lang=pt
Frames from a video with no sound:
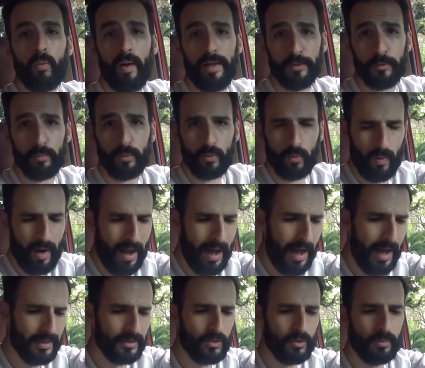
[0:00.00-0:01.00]

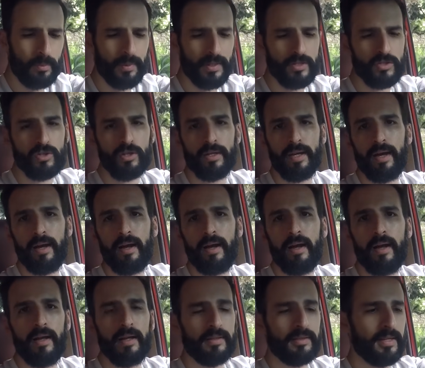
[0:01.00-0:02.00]
4x4, para acionar
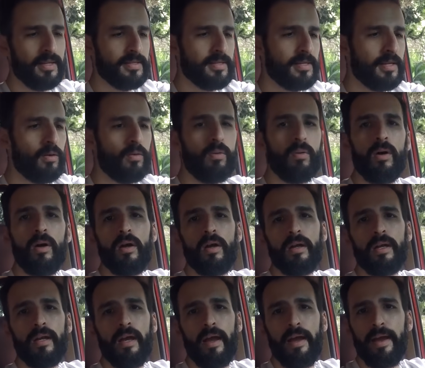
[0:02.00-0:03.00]
tração
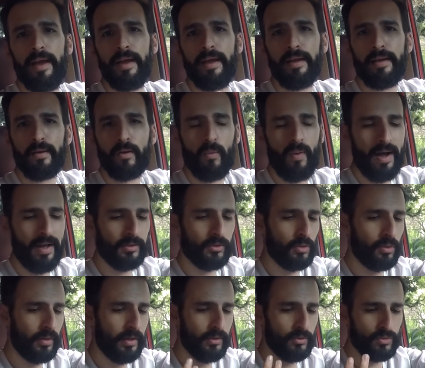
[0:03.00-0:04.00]
é,
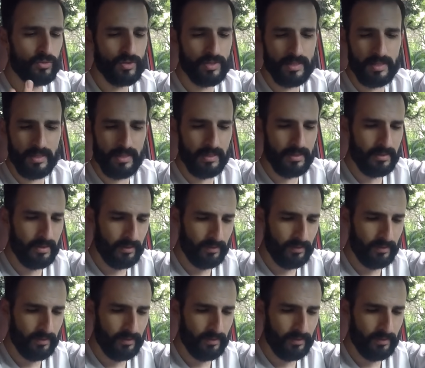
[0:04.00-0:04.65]
4 reduzida,